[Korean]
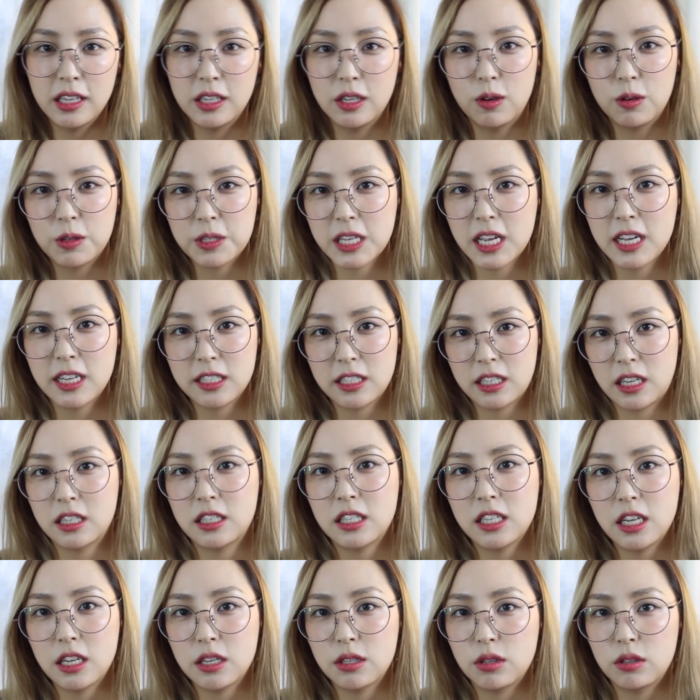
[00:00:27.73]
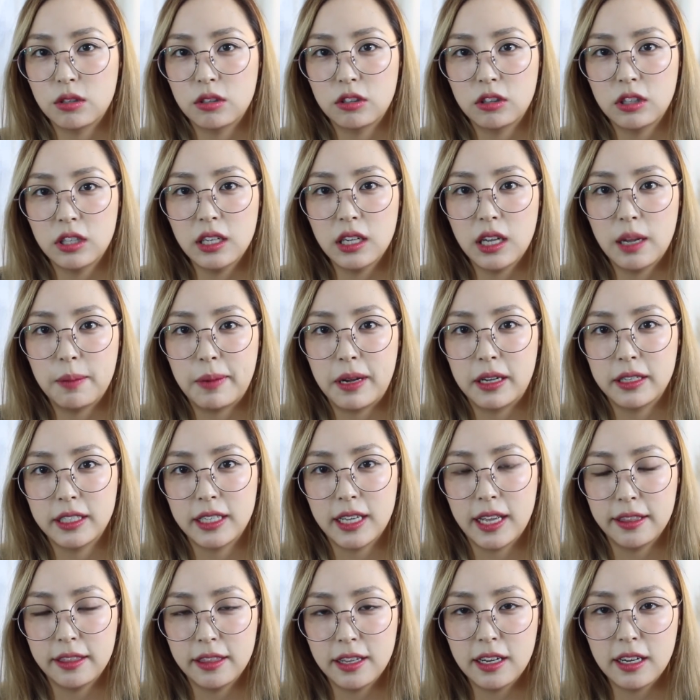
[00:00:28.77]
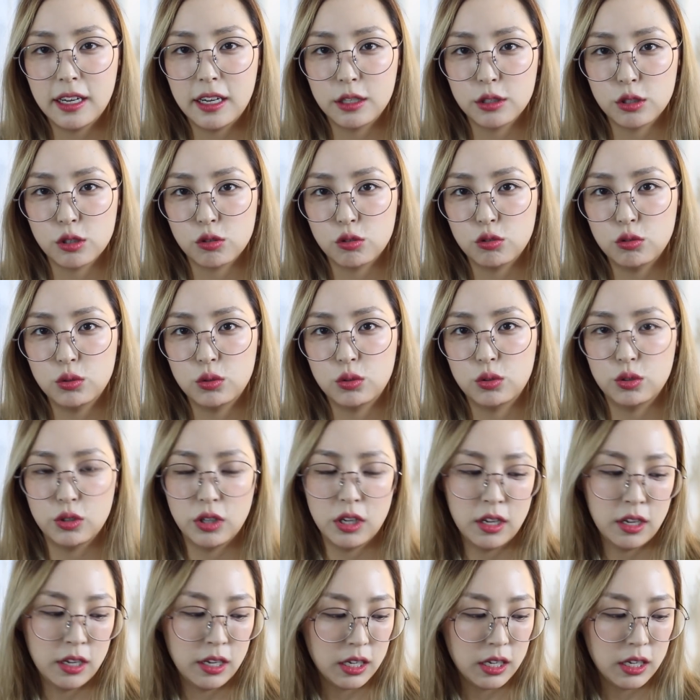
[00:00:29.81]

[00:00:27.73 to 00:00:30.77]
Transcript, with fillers: 영상 자체에서는 티가 많이 안 나가지고